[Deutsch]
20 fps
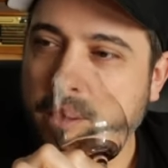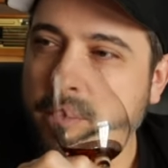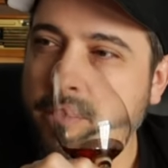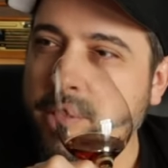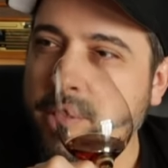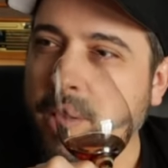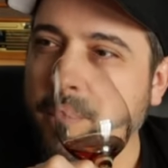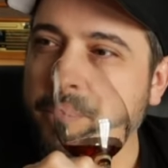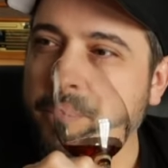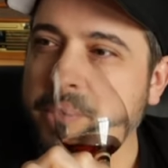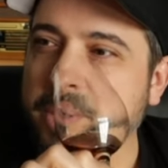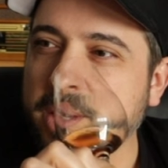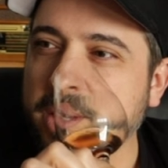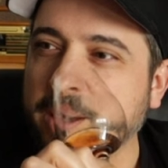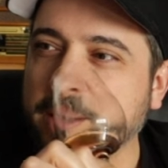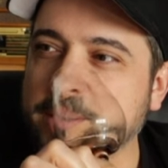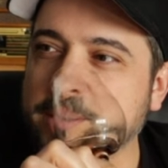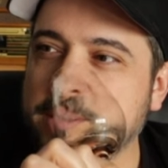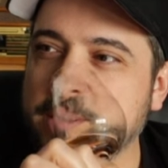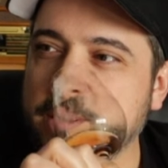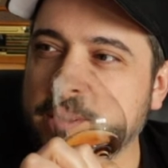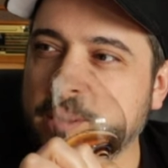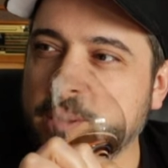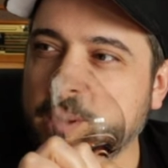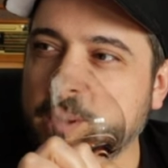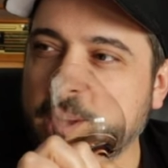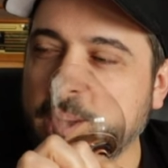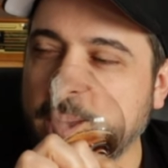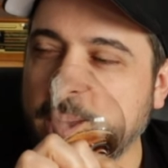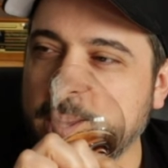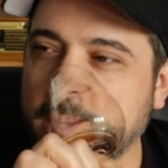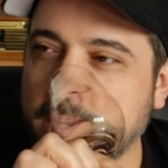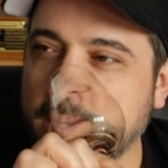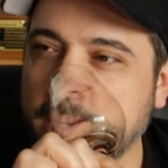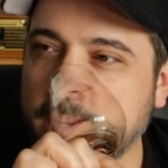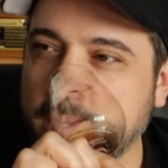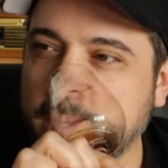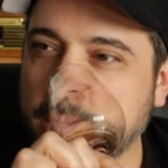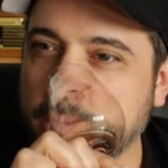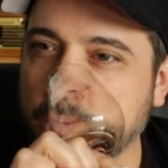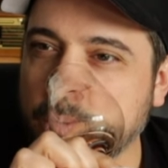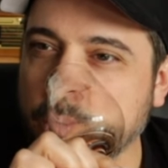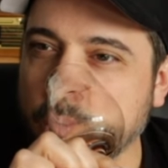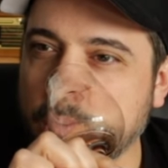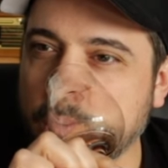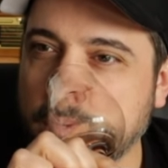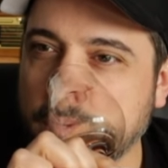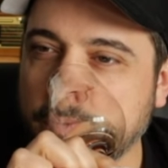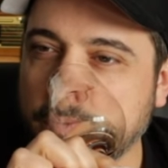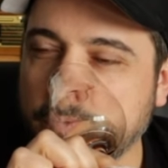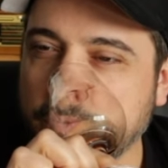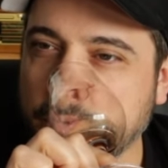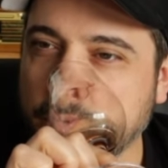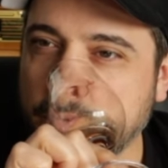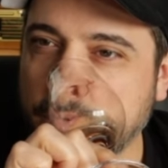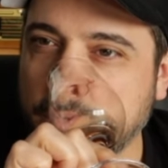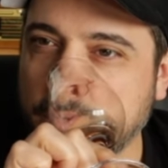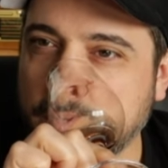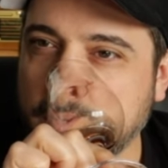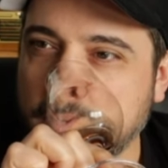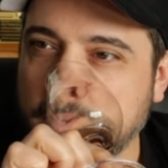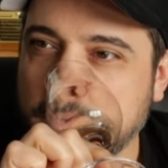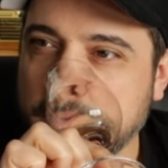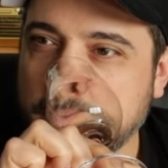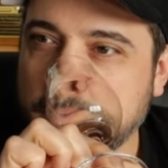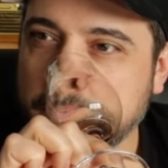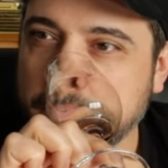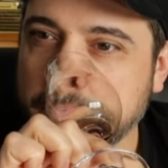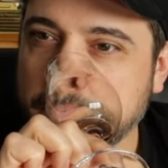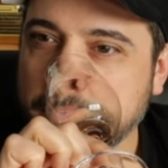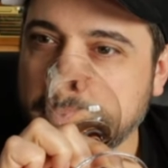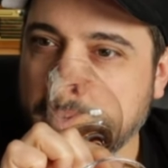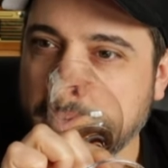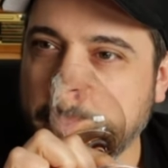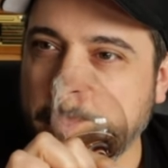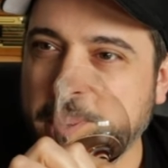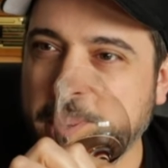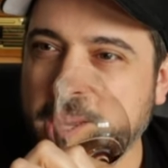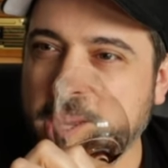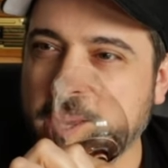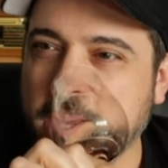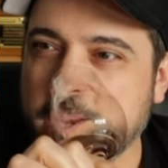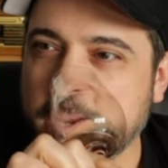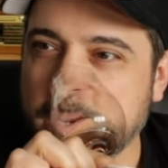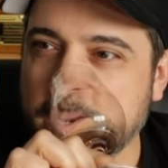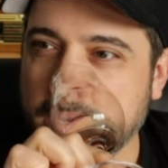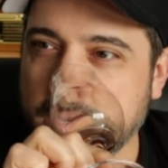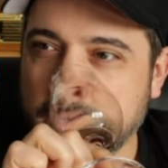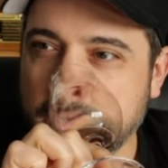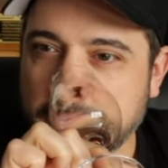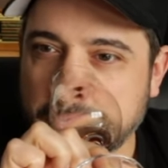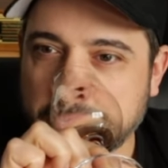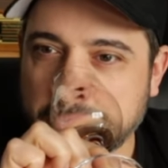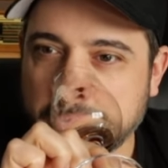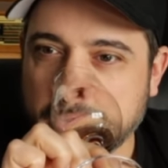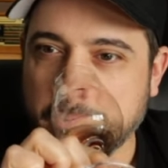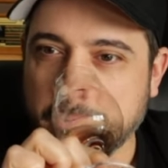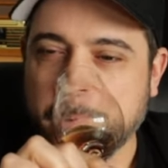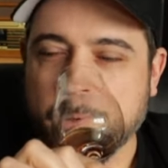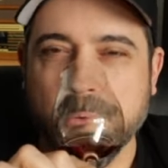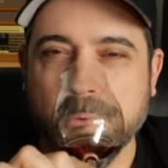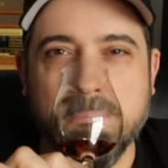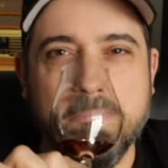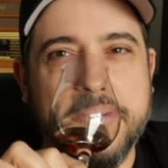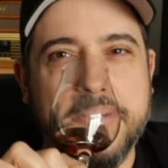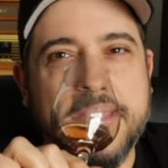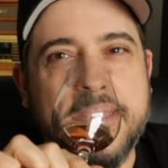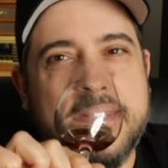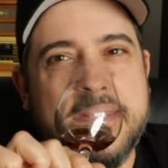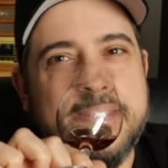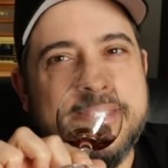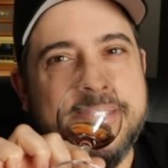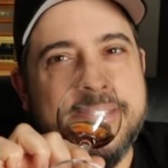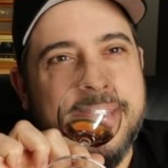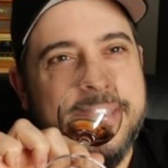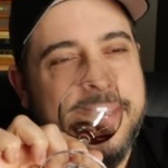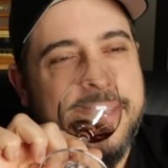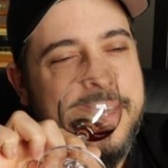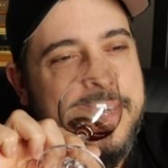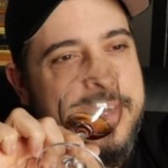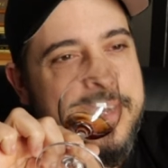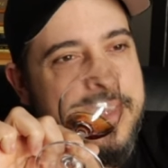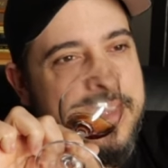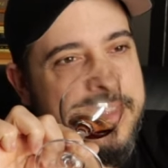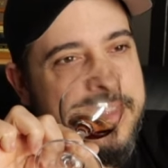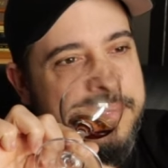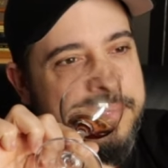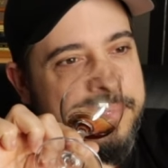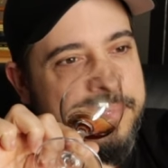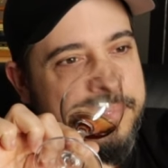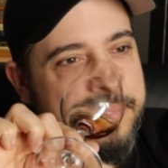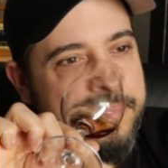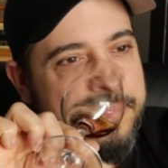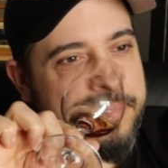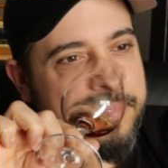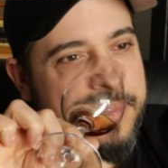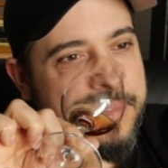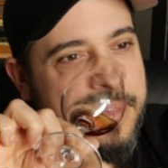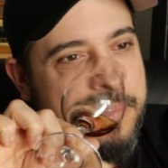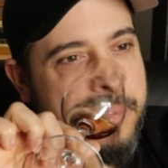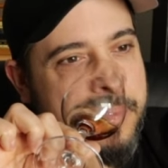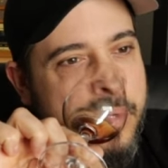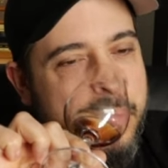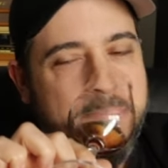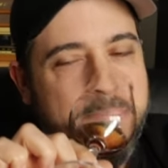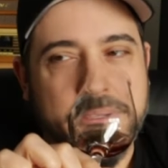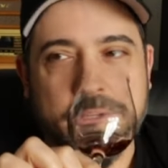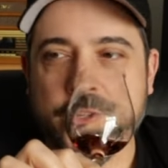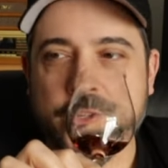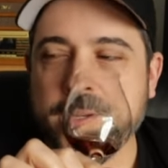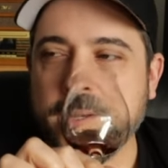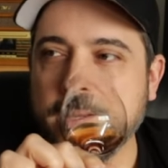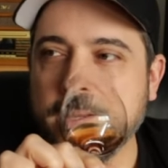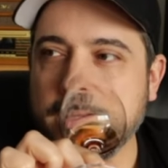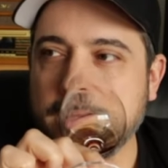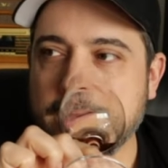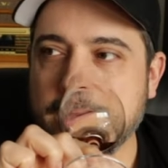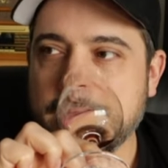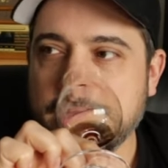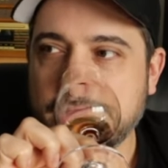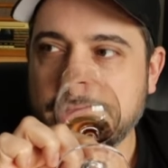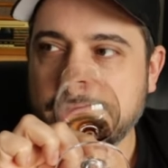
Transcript: Ja, die ganzen eingelegten dunklen Früchte, Beeren, Brombeere ist hier drin, Brombeergelee,